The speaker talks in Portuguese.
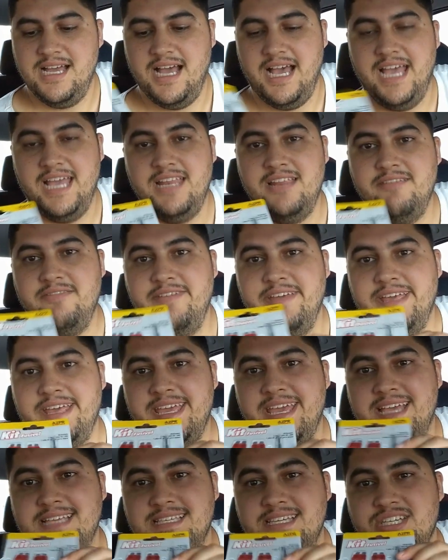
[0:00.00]
Aí ele
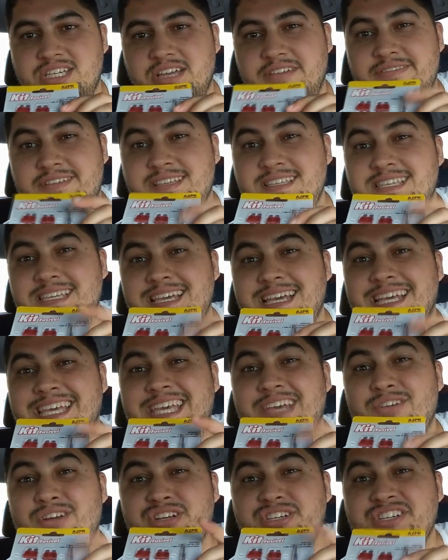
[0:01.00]
vem essa chavezinha
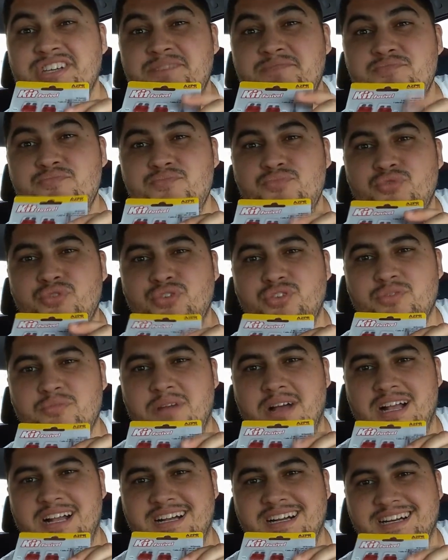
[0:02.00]
que eu achei muito
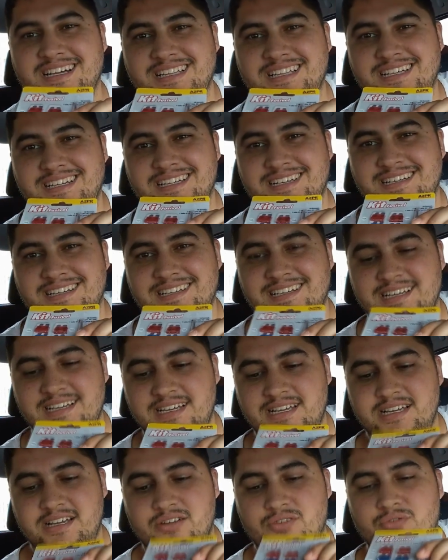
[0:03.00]
bacana
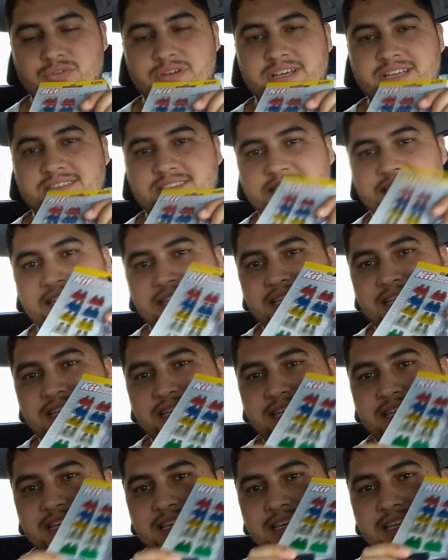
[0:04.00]
com
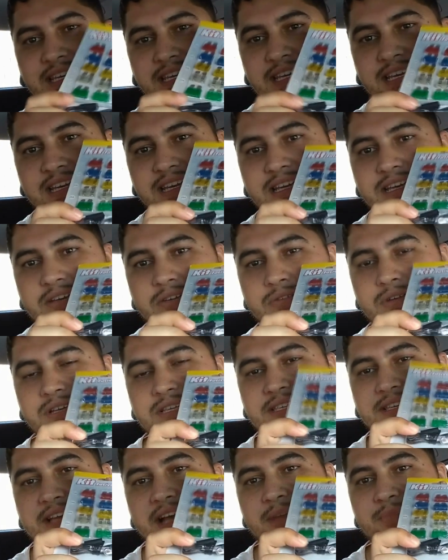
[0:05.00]
esse com
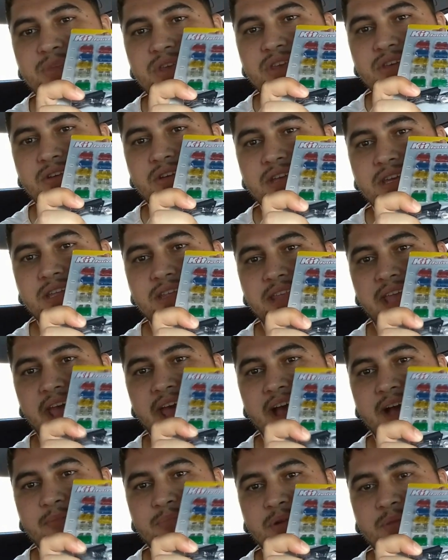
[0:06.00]
esse cabinho aqui
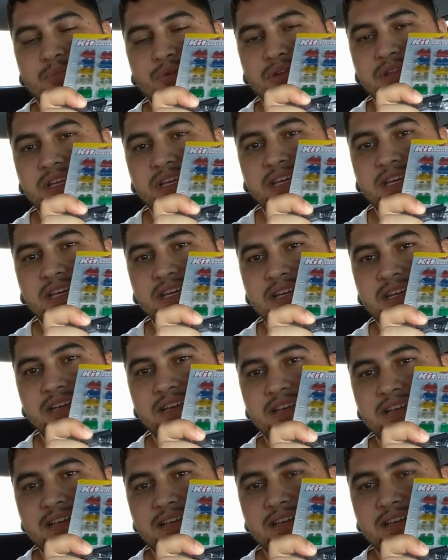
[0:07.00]
terra para poder